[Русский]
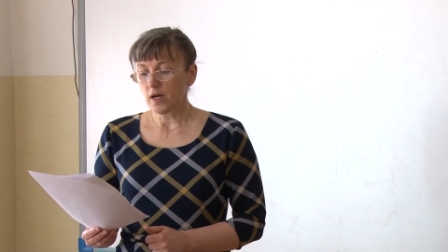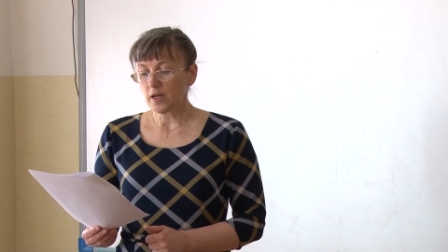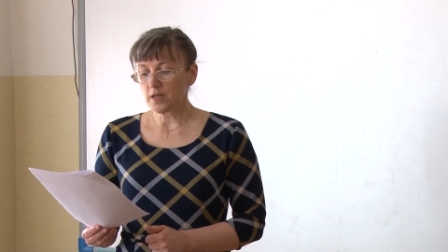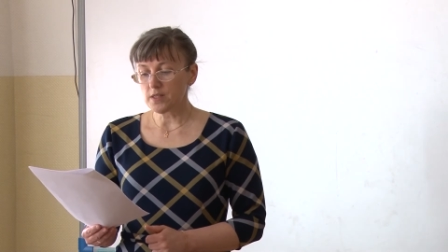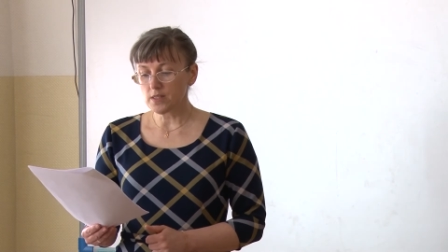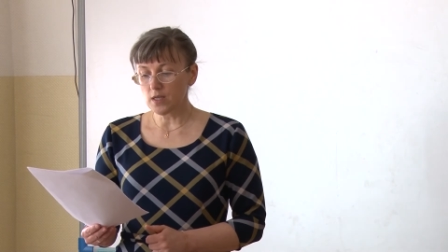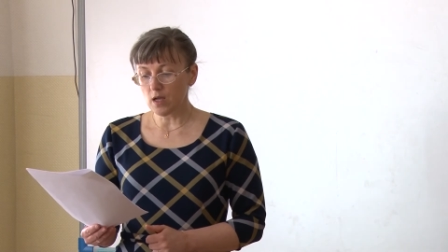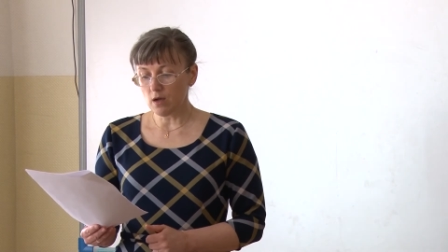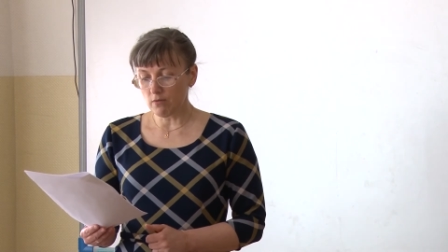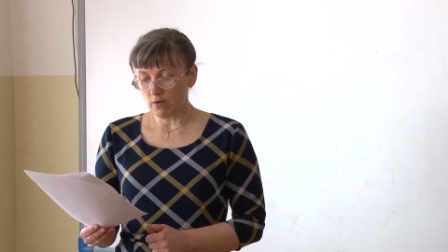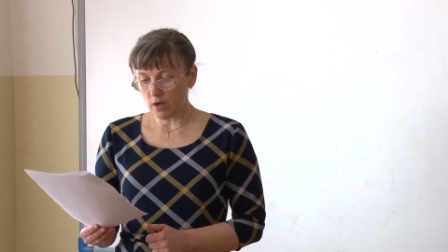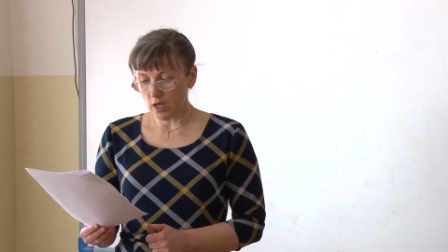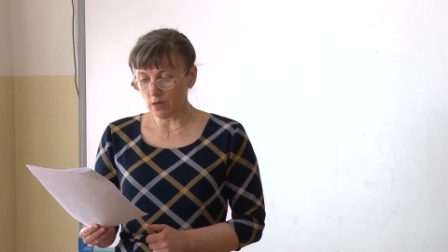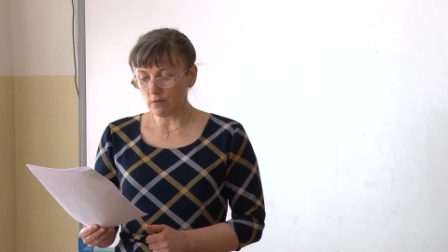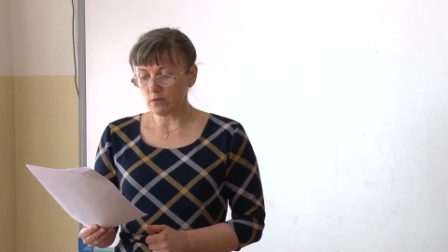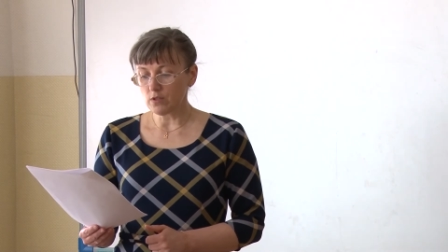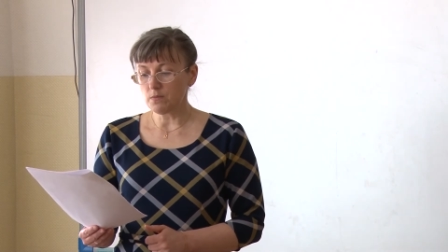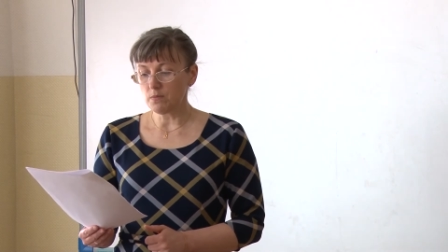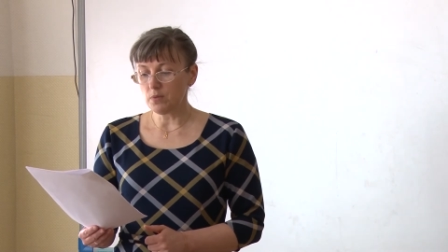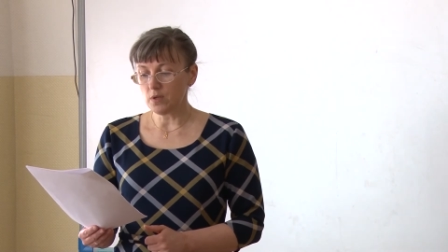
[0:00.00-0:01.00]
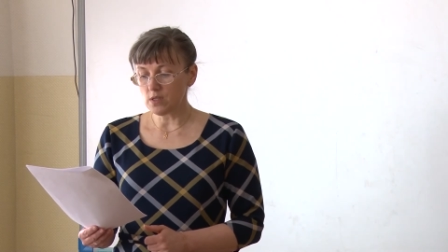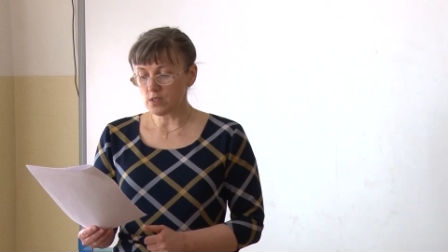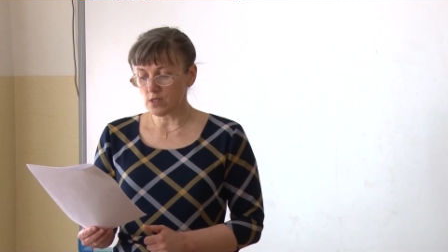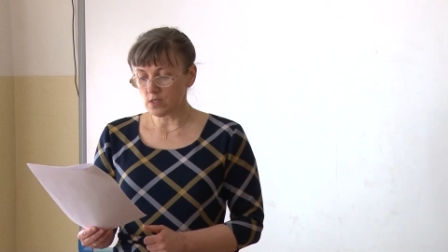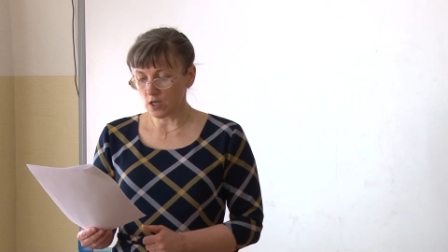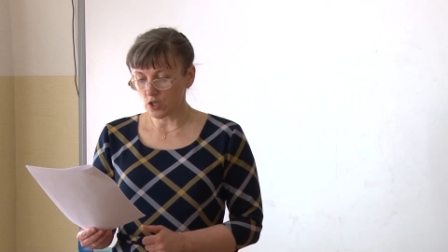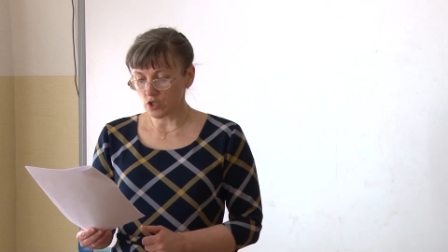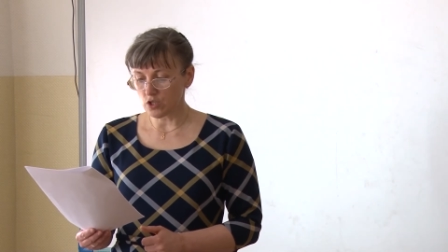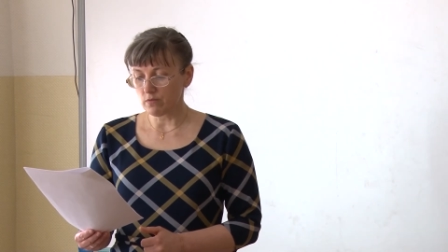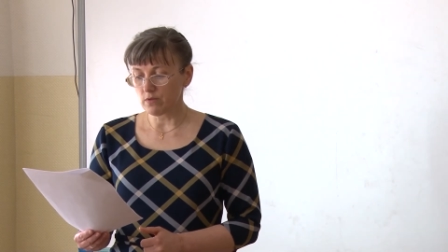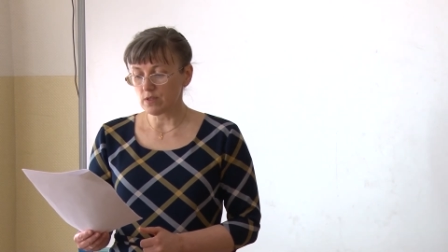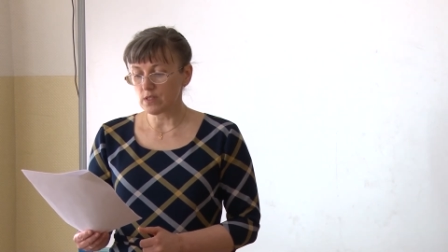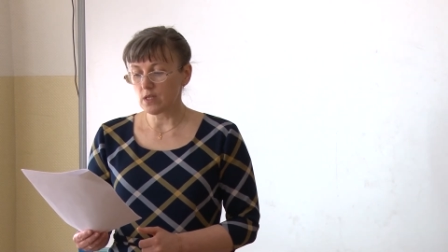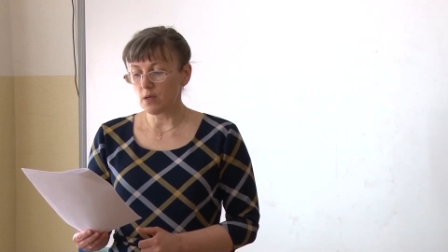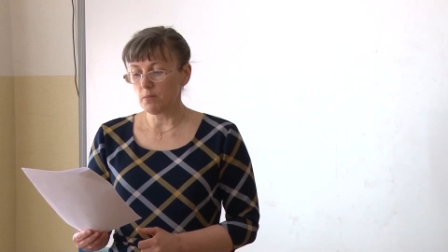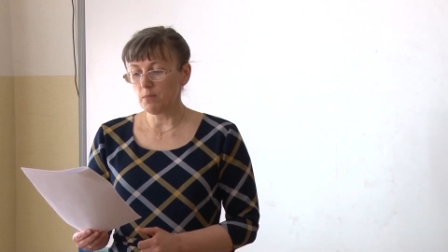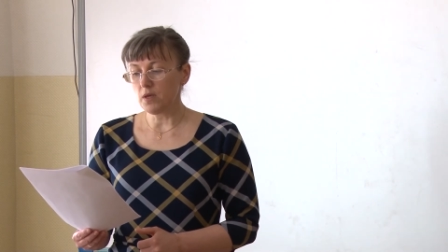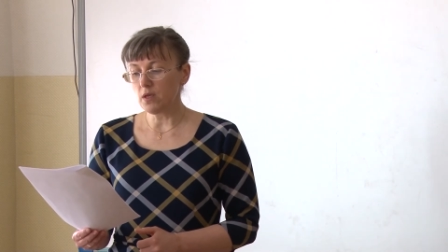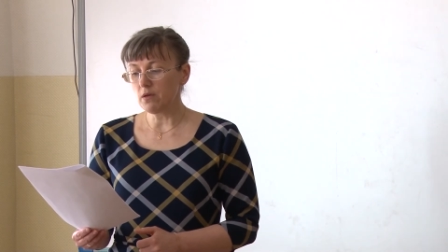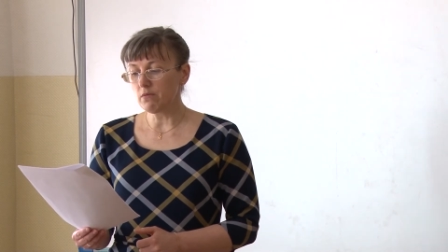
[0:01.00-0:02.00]
разговаривать, пересаживаться,
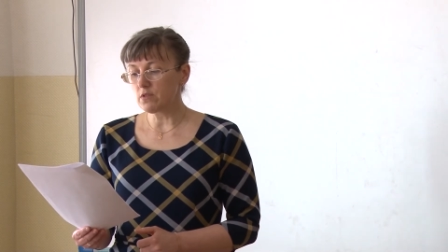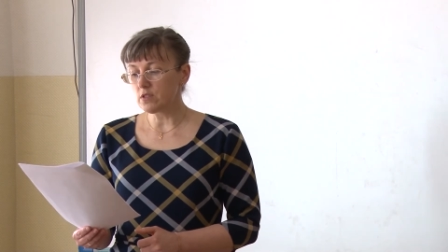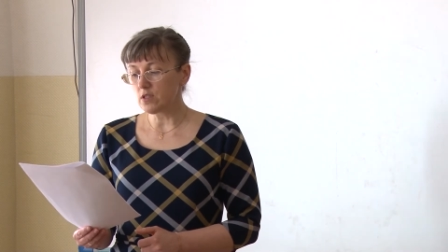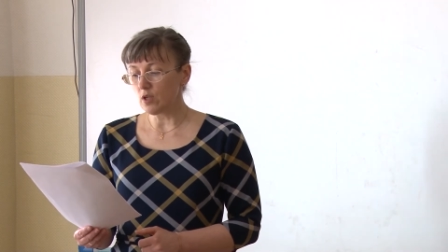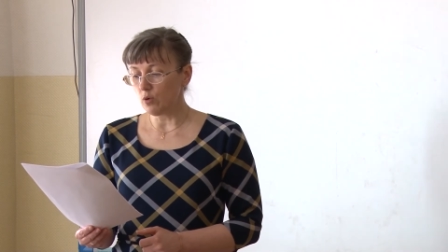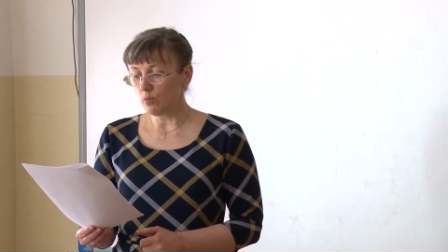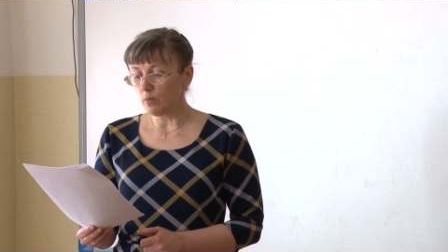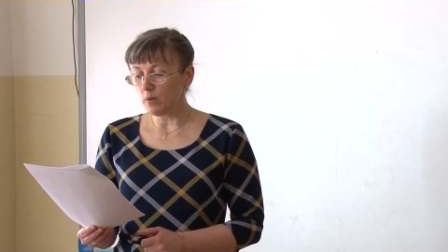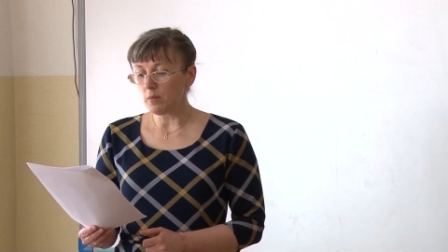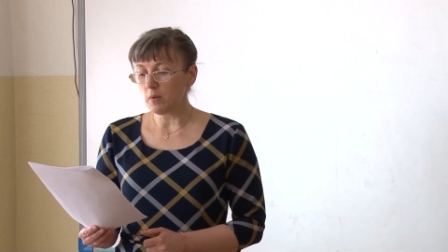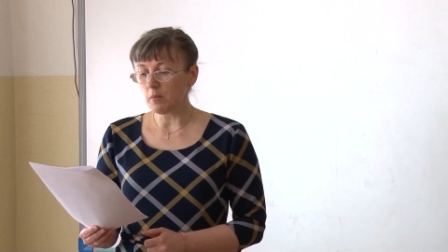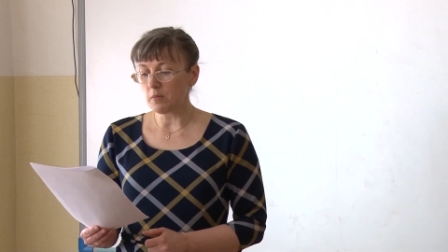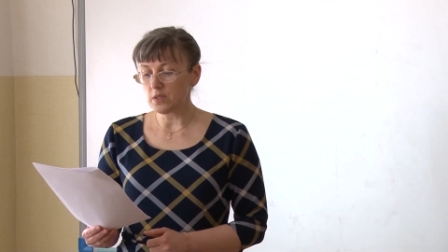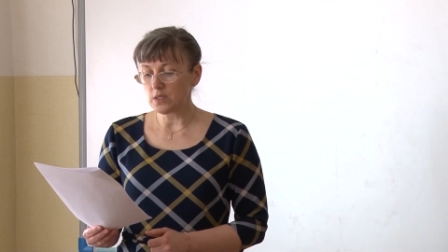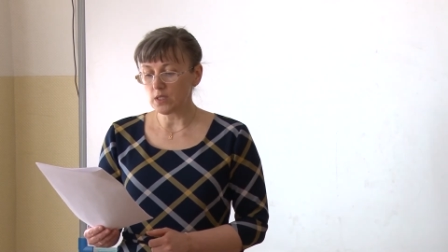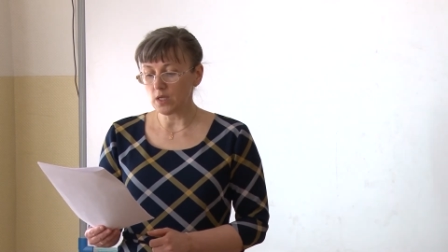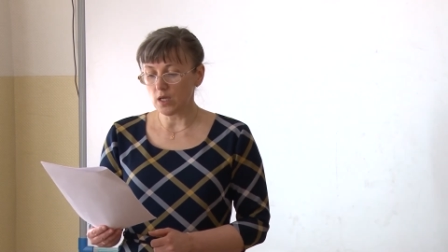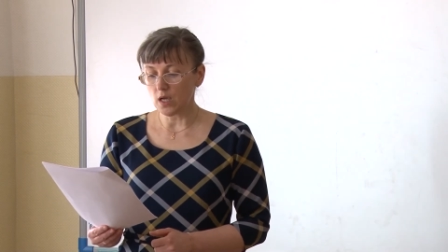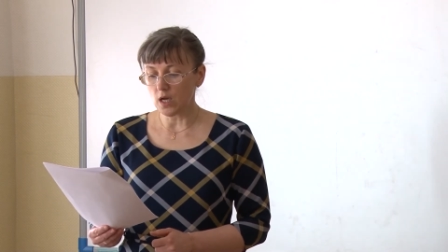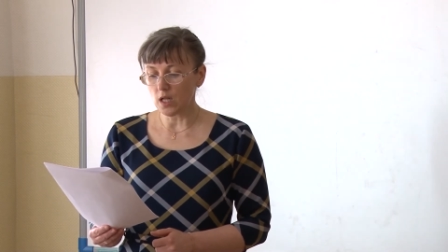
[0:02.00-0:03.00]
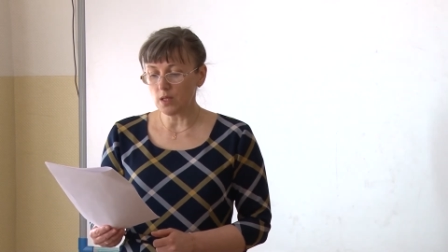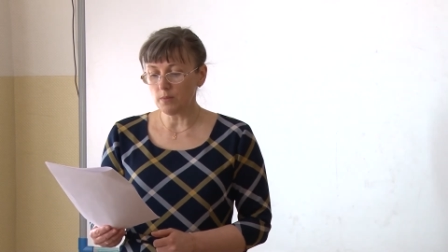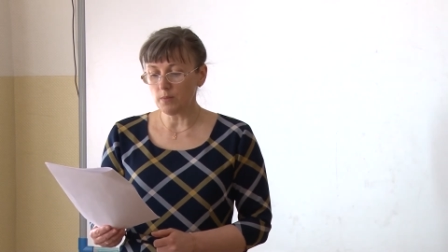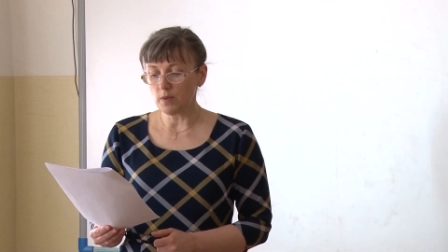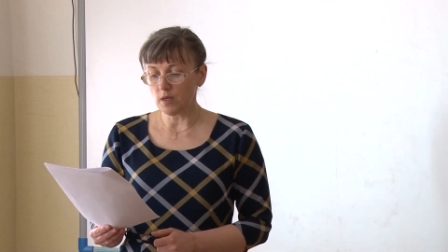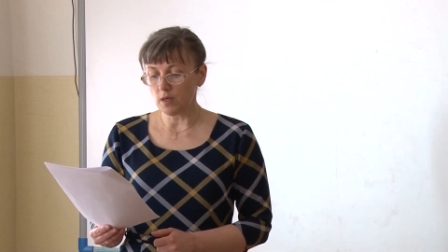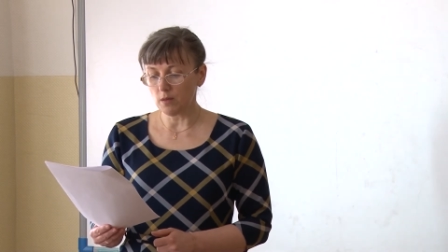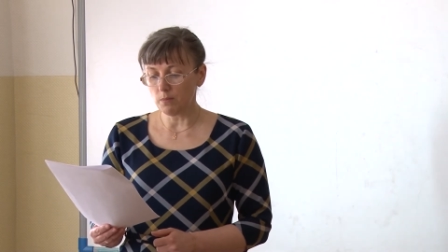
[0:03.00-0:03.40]
обмениваться любыми материалами